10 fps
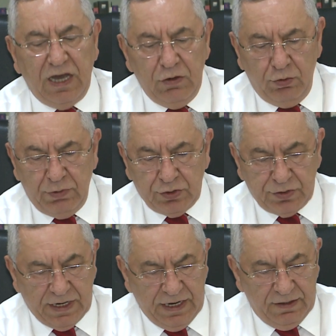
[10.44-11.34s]
dahil olmak
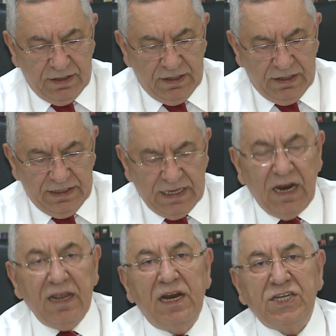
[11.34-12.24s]
üzere
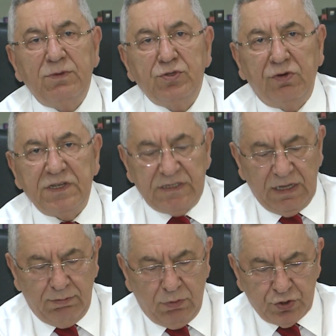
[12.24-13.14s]
genel yerleştirme
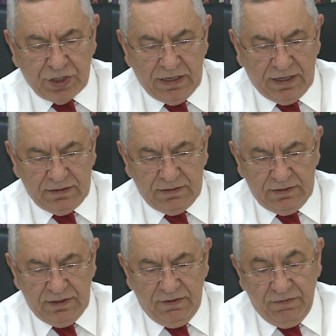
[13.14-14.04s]
sonrasında boş kalan
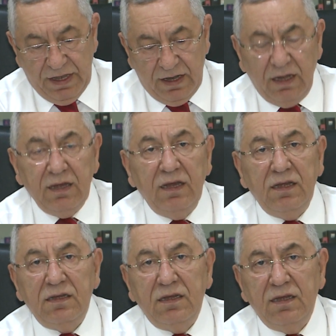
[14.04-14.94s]
veya
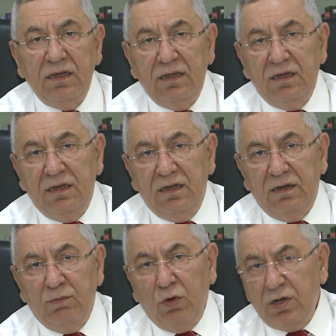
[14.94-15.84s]

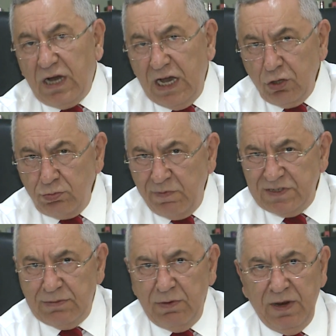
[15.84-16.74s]
bu kaydolmama
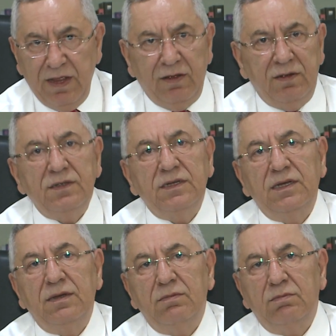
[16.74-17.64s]
sebebiyle e,
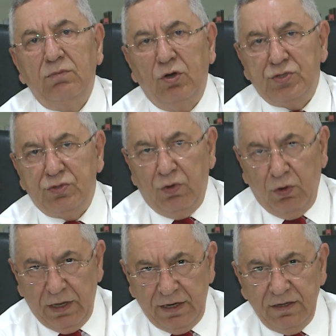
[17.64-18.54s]
boş
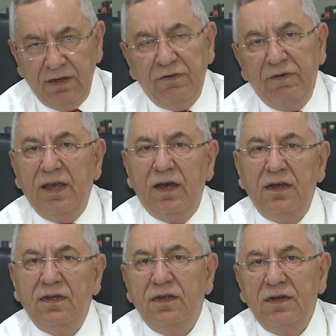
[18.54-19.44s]
olan
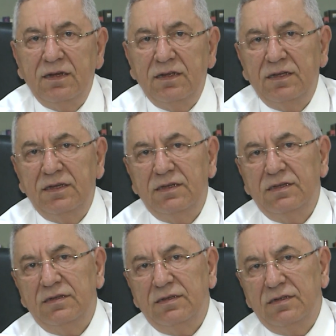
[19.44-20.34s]
veya e,
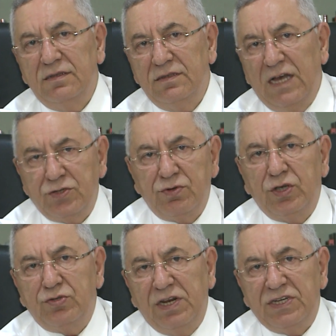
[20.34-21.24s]
daha
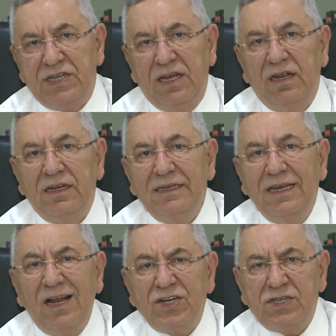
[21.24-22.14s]
sonraki süreçte
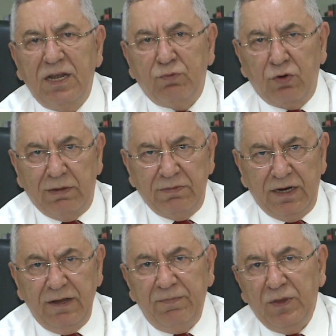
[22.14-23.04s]
yeni açılan
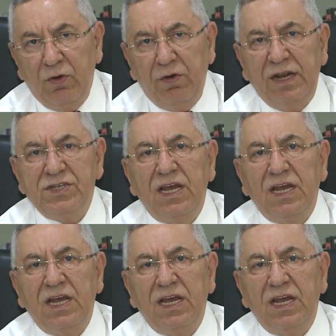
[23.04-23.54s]
programlara öğrenci